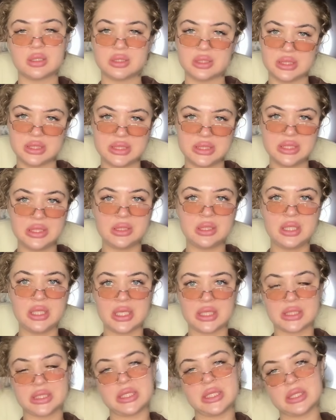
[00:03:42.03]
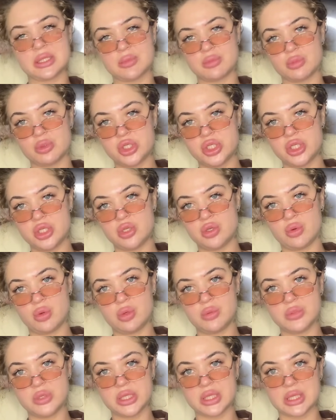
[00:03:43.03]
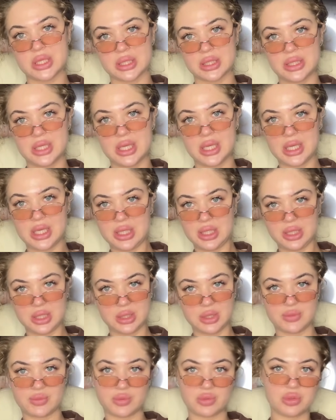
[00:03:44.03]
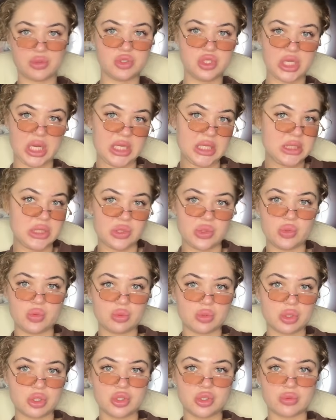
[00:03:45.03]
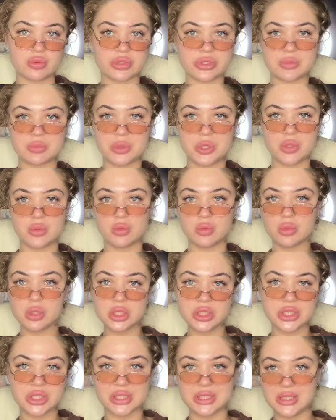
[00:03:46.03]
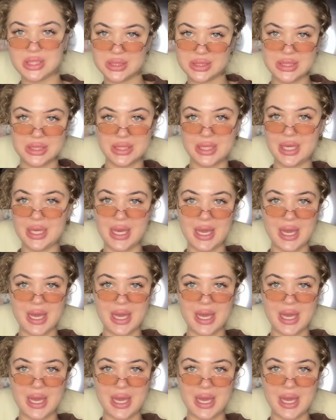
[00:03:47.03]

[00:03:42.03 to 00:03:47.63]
сделали акцент на мужчине Овне, тогда и включайте дурочку с переулочка, да, где-то...